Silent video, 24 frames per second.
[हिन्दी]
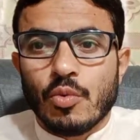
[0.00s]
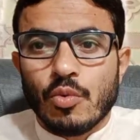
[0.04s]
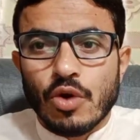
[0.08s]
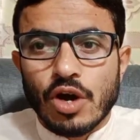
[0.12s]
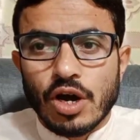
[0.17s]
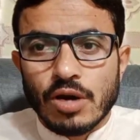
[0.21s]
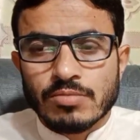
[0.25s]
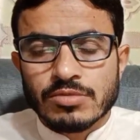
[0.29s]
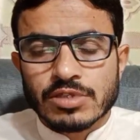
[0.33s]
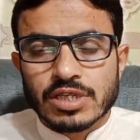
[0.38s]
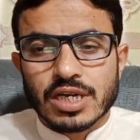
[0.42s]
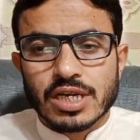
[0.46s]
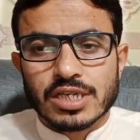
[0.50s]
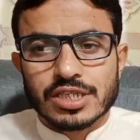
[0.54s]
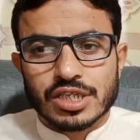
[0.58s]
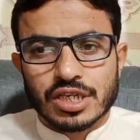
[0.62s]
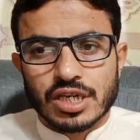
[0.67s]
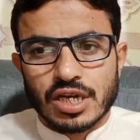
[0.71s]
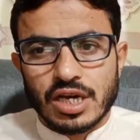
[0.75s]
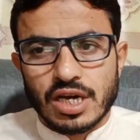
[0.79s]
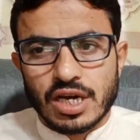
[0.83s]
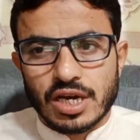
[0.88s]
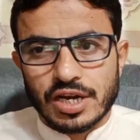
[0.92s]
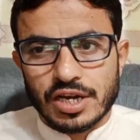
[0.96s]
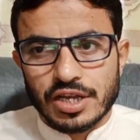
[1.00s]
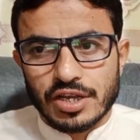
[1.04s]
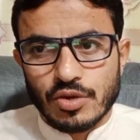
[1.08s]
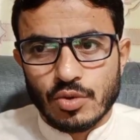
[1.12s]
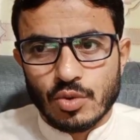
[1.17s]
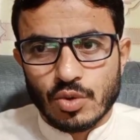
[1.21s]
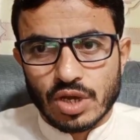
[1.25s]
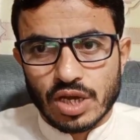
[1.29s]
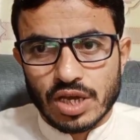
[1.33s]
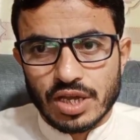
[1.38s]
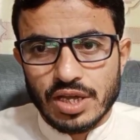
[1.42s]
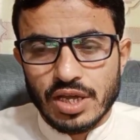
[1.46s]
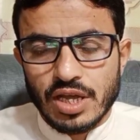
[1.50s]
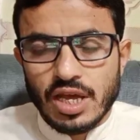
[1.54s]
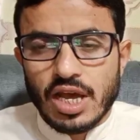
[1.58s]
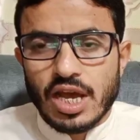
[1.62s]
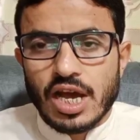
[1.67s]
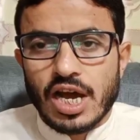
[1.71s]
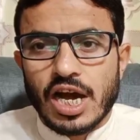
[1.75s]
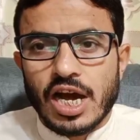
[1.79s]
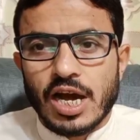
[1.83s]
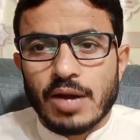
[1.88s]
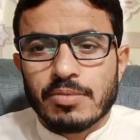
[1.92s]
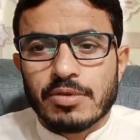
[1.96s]
वर्म्स का शिकार नहीं होंगे
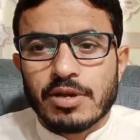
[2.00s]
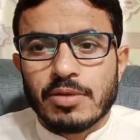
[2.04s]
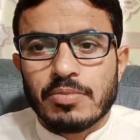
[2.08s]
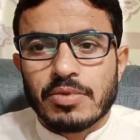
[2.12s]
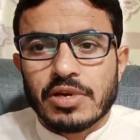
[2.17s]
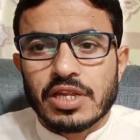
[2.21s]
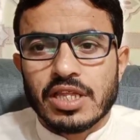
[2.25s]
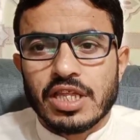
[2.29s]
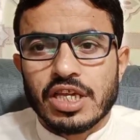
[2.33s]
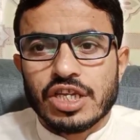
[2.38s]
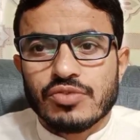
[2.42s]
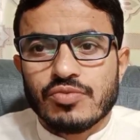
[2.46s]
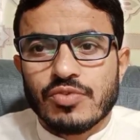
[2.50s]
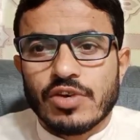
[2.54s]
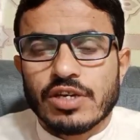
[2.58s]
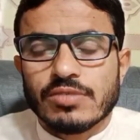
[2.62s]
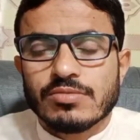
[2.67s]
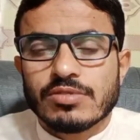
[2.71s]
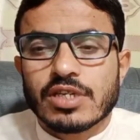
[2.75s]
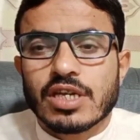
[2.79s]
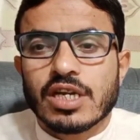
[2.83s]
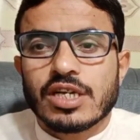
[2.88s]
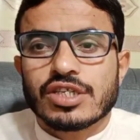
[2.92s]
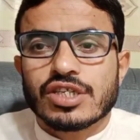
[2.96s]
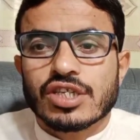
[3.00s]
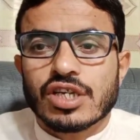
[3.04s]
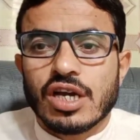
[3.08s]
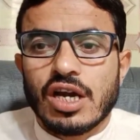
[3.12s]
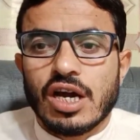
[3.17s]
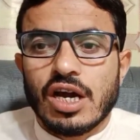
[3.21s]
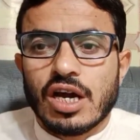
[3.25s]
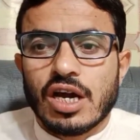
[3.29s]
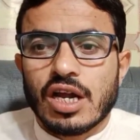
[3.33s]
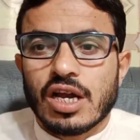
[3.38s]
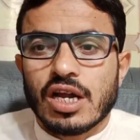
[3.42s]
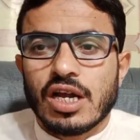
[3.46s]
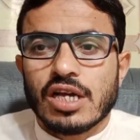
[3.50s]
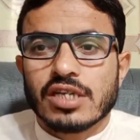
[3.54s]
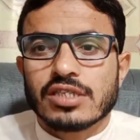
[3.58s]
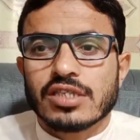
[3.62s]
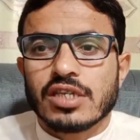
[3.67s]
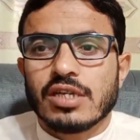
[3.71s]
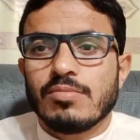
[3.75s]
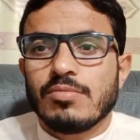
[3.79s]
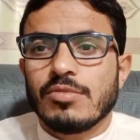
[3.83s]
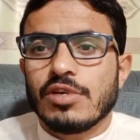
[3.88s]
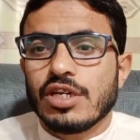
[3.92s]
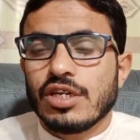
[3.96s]
आपके परिंदे वर्म्स का शिकार
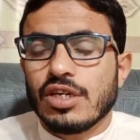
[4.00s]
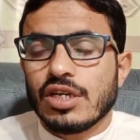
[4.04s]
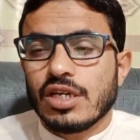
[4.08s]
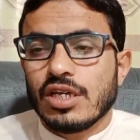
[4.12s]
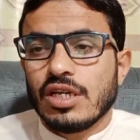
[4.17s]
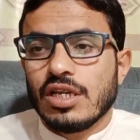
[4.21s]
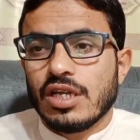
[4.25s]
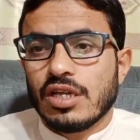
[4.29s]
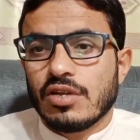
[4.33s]
असल में